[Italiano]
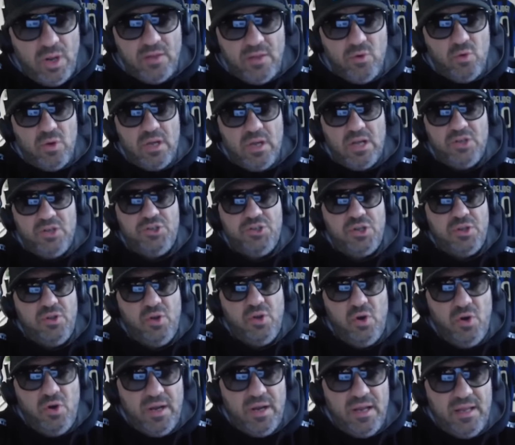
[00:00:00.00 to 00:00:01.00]
di un
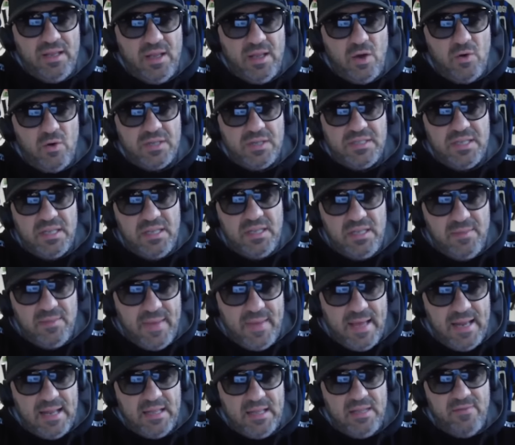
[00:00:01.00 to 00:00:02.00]
calciatore da una
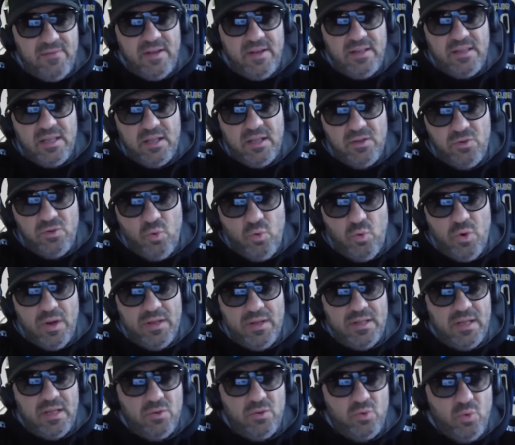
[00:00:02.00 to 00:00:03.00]
settimana diventano
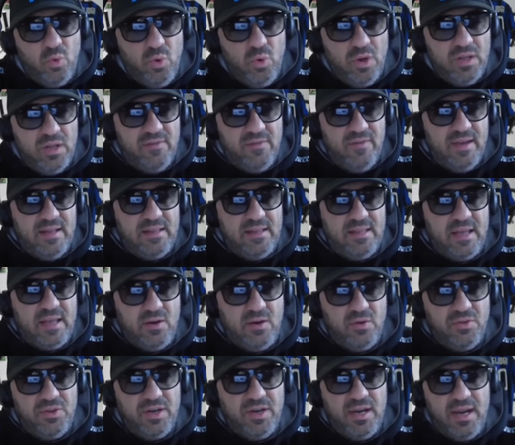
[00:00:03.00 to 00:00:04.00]
due, da due
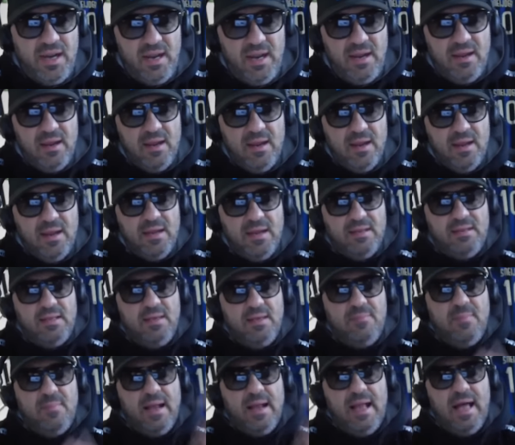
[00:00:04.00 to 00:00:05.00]
diventano tre e
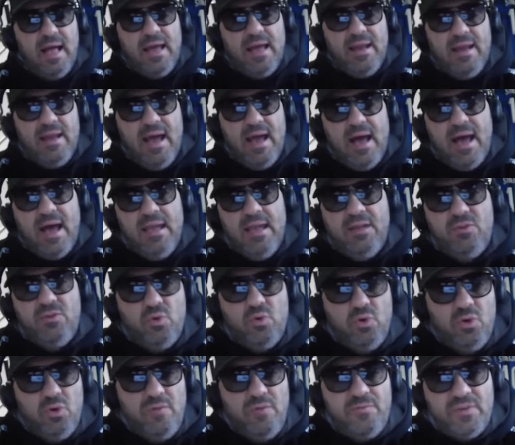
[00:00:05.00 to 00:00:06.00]
te magari hai il
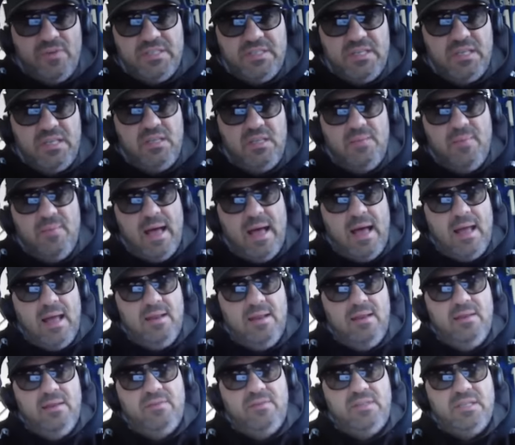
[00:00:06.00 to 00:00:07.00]
turno
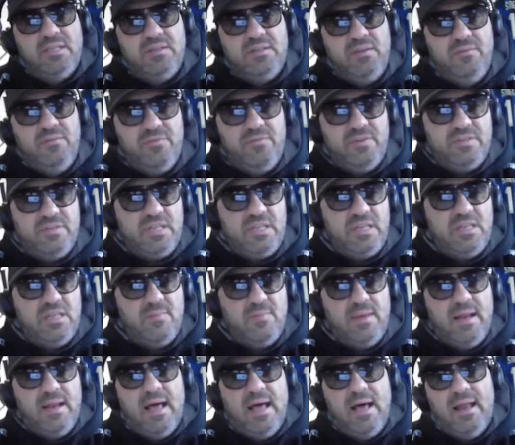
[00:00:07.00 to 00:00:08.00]
infrasettimanale,
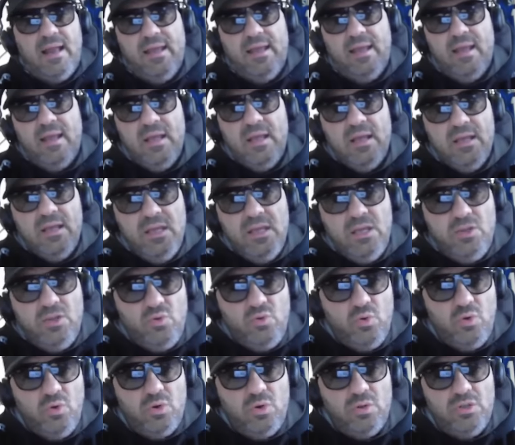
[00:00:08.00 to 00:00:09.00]
infrasettimanale il
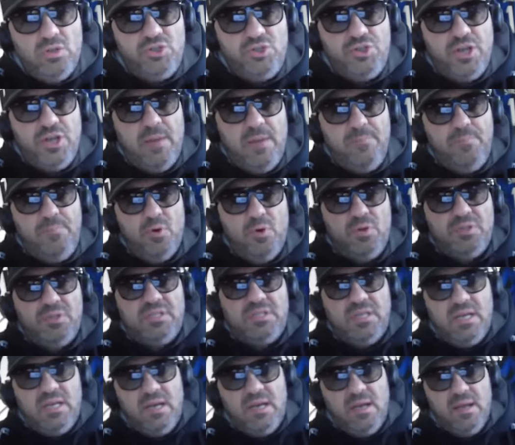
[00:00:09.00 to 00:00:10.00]
turno di
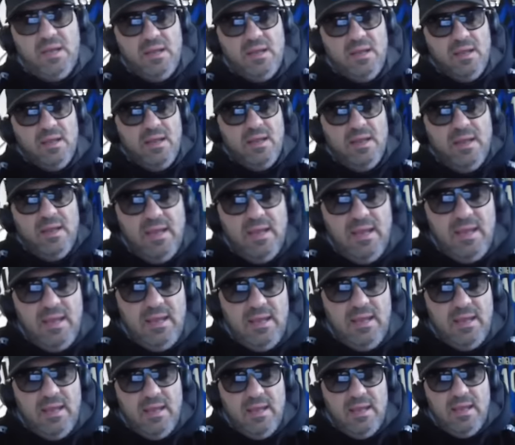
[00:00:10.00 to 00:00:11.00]
Champions e,
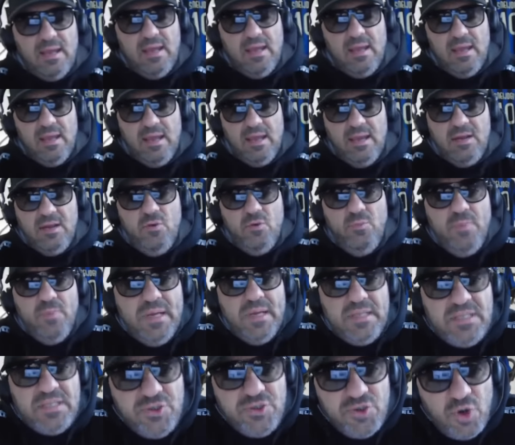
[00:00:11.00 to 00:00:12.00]
e in un
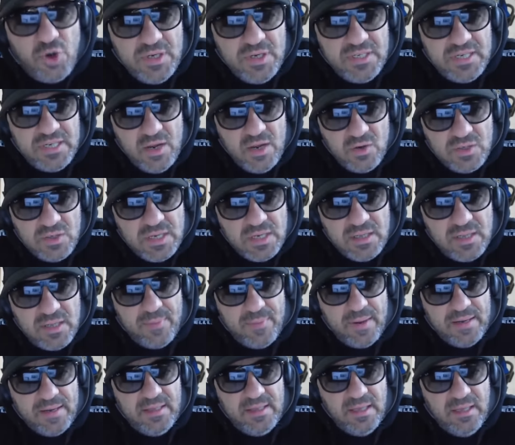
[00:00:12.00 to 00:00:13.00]
mese giochi 6 o 7
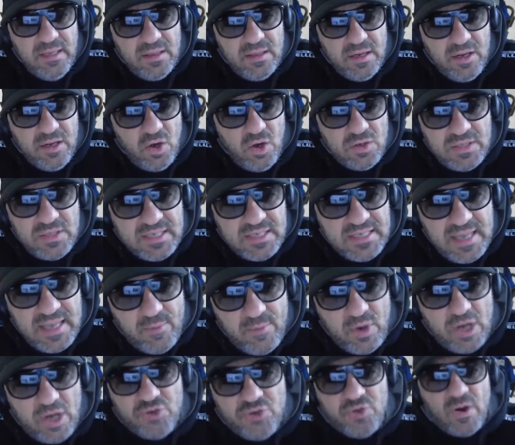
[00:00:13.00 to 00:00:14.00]
partite. Di cosa
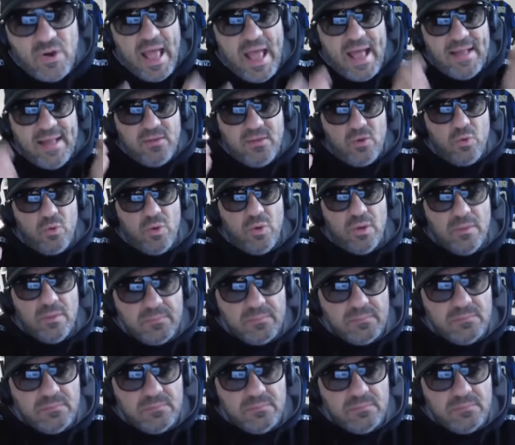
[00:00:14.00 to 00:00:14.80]
stiamo ragionando qui?